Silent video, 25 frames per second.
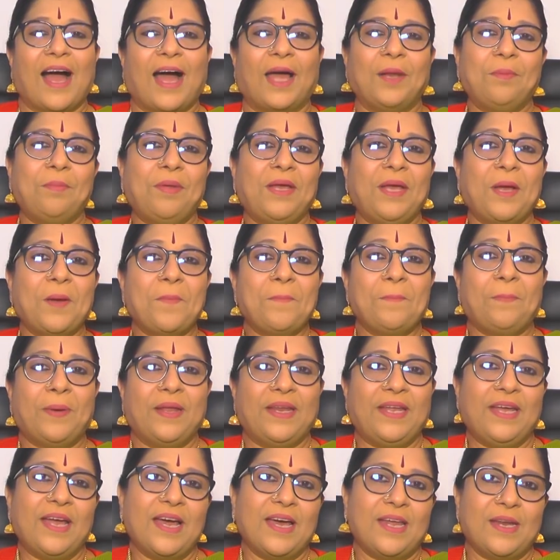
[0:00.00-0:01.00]
ஆன்மீகம்
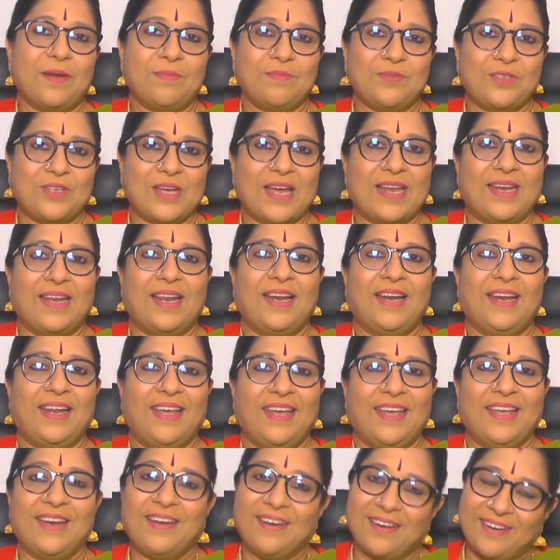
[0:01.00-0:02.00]
பரிகாரம் சேனல்
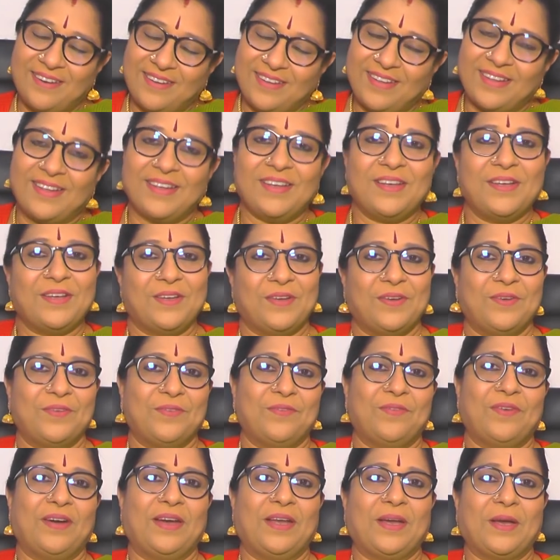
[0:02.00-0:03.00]
நேயர்களுக்கு
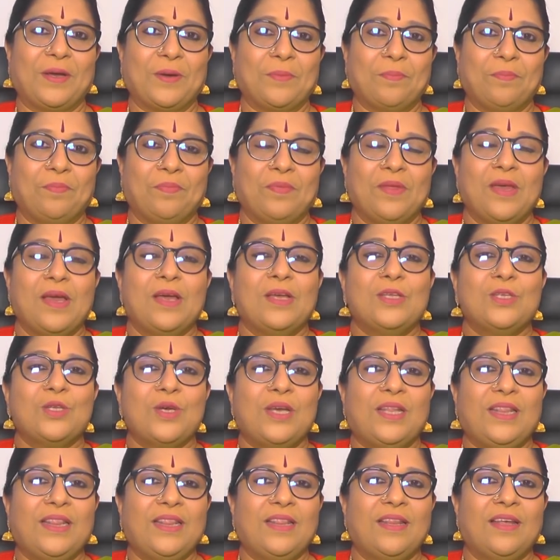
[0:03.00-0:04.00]
வணக்கம்
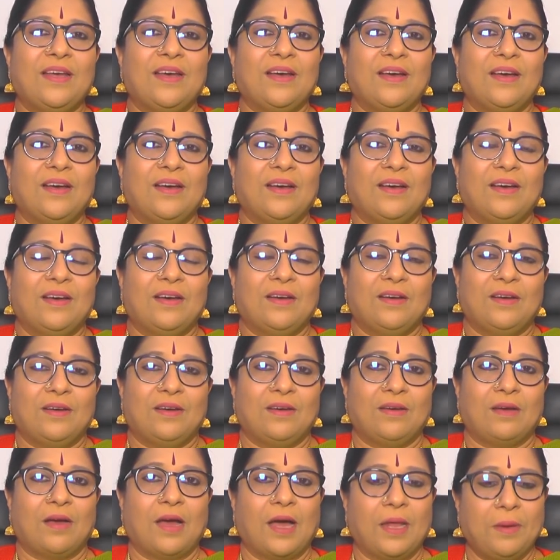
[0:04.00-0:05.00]
ஸோ இந்த
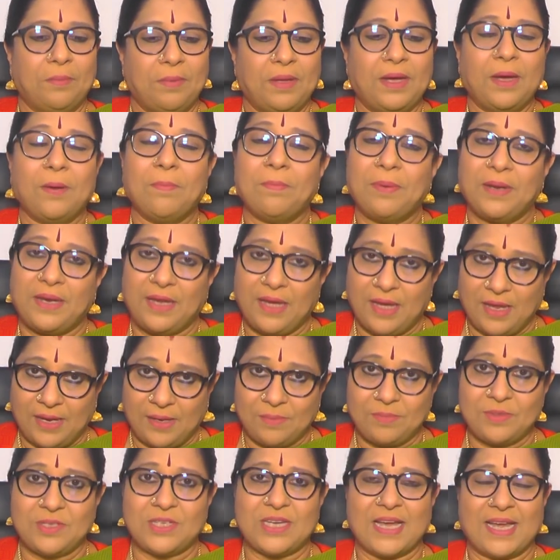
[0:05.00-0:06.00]
ஆன்மீகம்
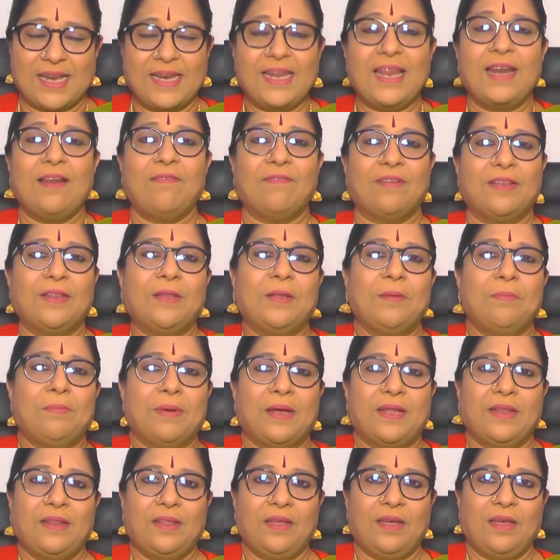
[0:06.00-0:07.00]
பரிகாரம் சேனல் வந்து
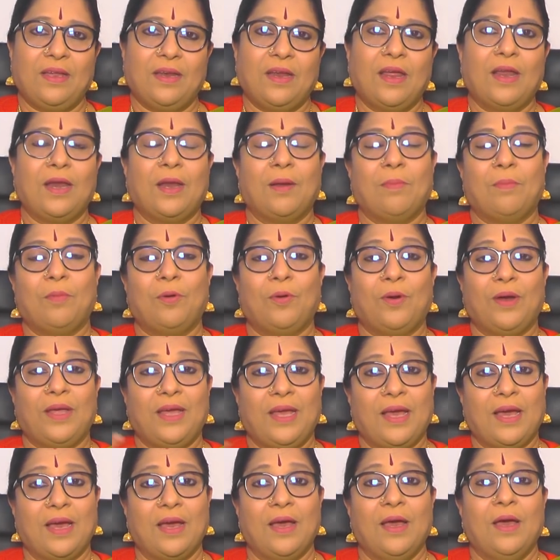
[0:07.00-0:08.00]
பார்த்திங்கன்னா
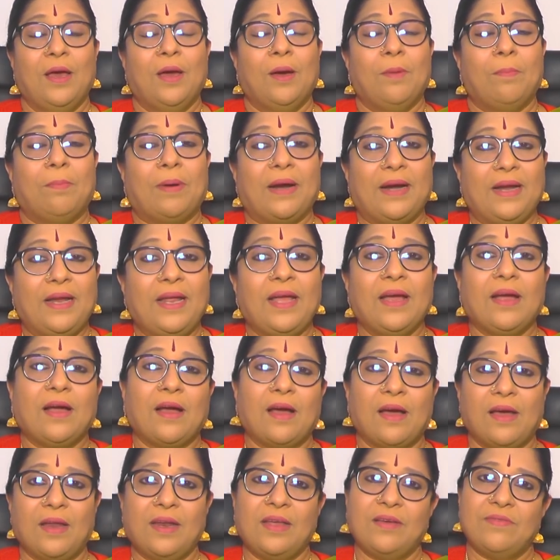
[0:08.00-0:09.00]
நம்மளுடைய பழைய
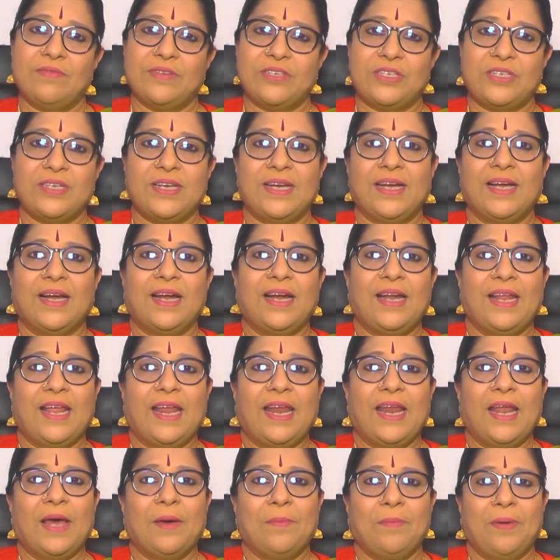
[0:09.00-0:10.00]
கால விஷயங்கள்
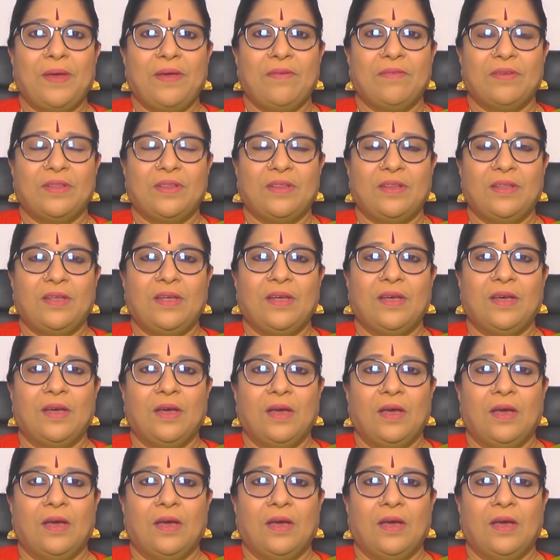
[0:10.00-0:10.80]
எல்லாமே வந்து